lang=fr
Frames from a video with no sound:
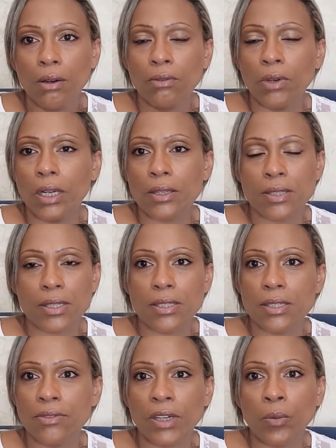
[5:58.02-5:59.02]
voilà ça
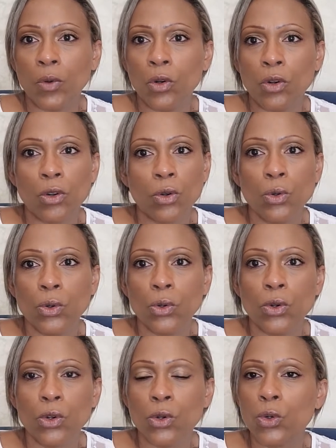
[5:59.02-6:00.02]
c'est vraiment euh,
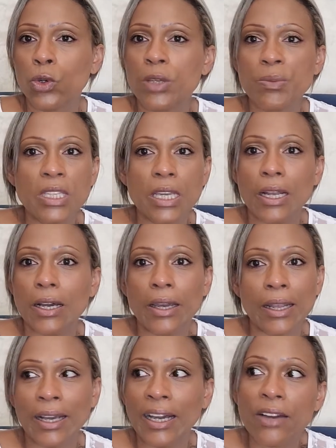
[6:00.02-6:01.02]
Color, Colorimi, elle
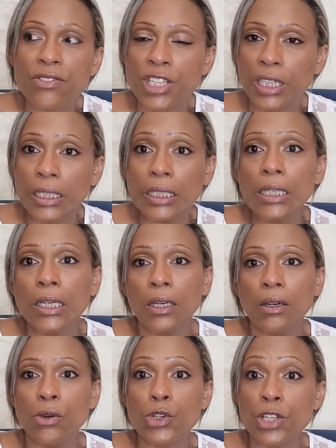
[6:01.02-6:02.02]
a, grave géré.
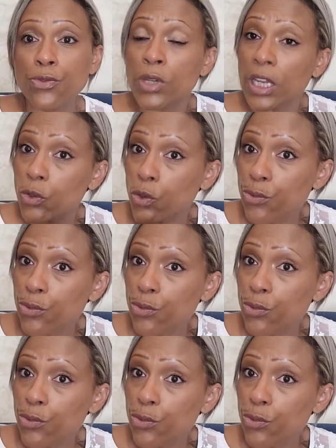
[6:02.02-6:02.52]
Euh, j'ai vu quelques